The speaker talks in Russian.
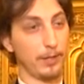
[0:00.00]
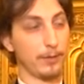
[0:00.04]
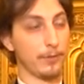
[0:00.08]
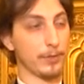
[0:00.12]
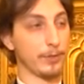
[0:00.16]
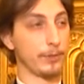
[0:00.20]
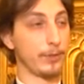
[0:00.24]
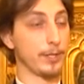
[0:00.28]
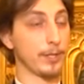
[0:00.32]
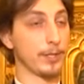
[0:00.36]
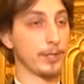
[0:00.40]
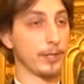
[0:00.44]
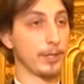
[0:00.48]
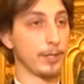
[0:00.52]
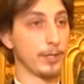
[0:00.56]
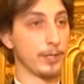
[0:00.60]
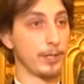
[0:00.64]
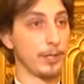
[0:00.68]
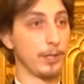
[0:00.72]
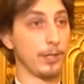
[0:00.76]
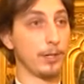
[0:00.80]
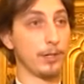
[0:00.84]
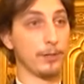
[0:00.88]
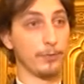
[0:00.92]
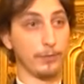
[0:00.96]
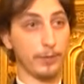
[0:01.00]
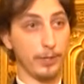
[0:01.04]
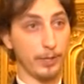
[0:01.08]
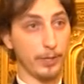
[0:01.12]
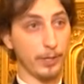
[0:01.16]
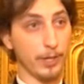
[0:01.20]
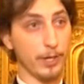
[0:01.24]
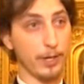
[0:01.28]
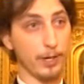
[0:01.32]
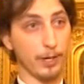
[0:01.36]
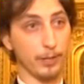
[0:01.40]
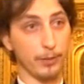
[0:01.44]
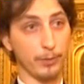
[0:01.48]
в своих страстях в
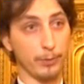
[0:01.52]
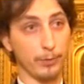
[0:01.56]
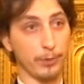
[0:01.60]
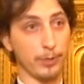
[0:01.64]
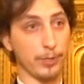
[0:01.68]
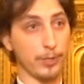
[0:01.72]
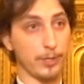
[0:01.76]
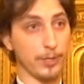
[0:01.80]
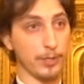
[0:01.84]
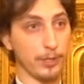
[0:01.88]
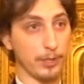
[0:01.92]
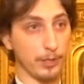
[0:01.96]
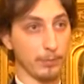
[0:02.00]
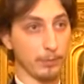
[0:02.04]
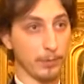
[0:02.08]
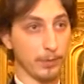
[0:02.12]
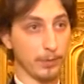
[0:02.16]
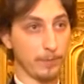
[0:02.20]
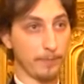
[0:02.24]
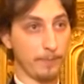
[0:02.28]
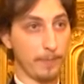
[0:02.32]
греха, которые жили с нами.